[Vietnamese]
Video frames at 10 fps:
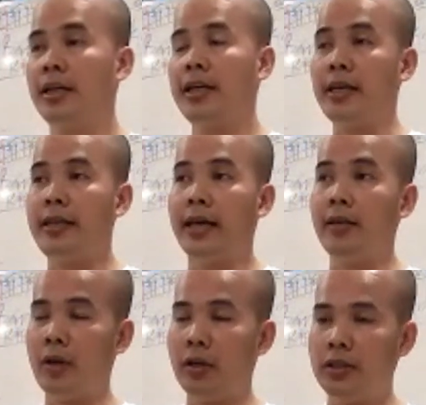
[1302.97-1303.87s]
cái chị
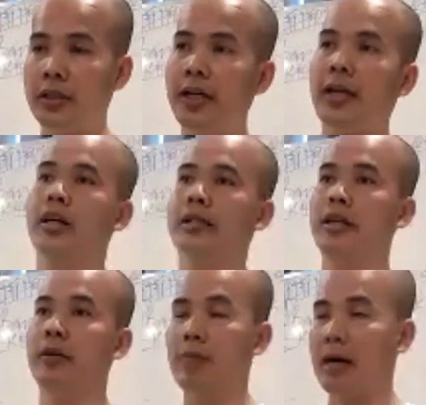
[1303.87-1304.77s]
dẫn mỗi người đến đây thành
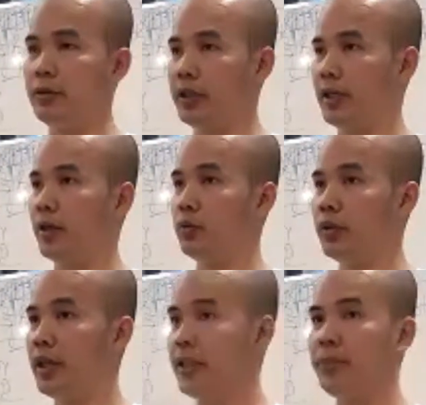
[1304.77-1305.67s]
công bảo trợ đầu
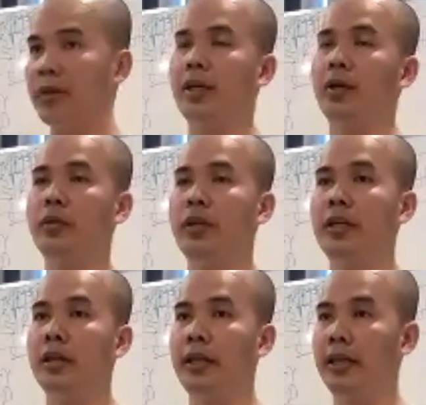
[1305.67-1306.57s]
tiên giúp cho họ đầu
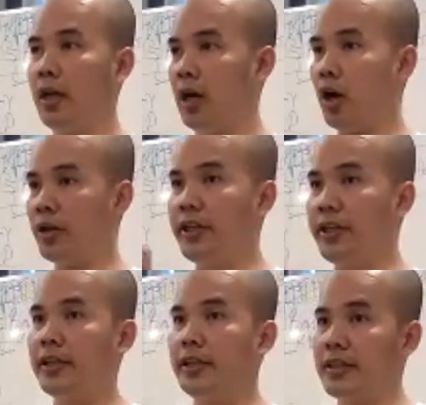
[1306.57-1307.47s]
tiên đó là gì họ
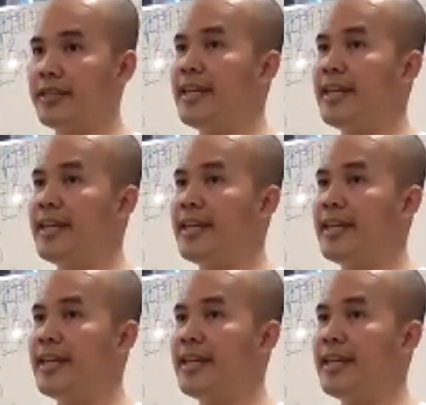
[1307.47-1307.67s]
nhìn ra được